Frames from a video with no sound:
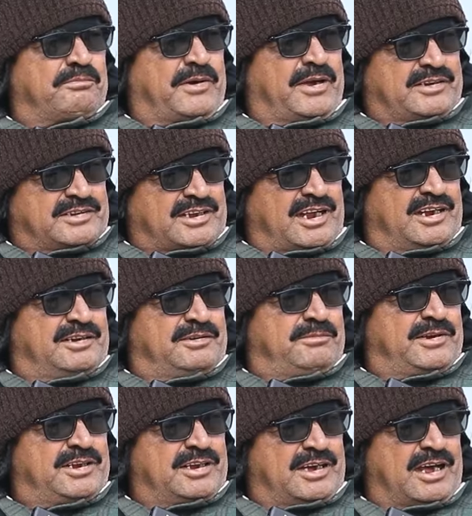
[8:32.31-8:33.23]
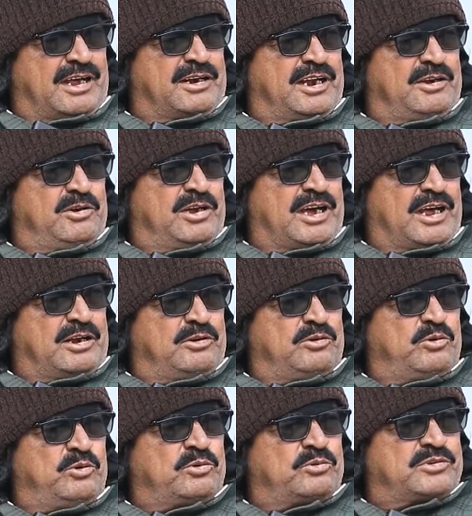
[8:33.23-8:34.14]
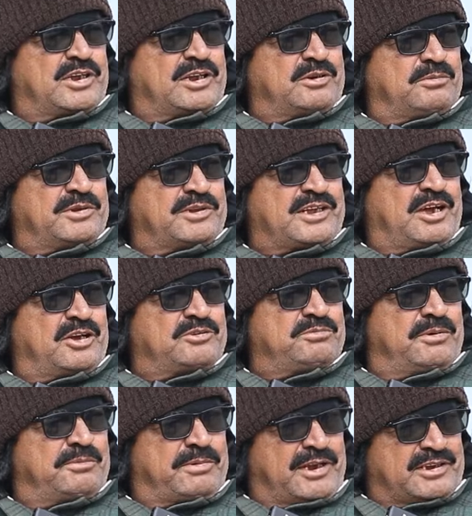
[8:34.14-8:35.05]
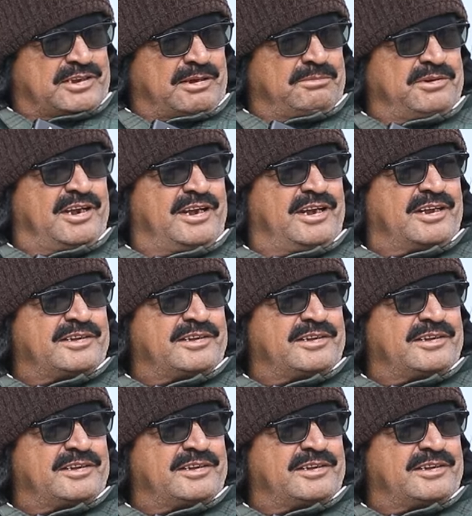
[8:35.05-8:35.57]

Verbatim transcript: पैसा इनमें जो घरेलू घरेलू नुस्खा जो बताया उसमें पैसा भी नहीं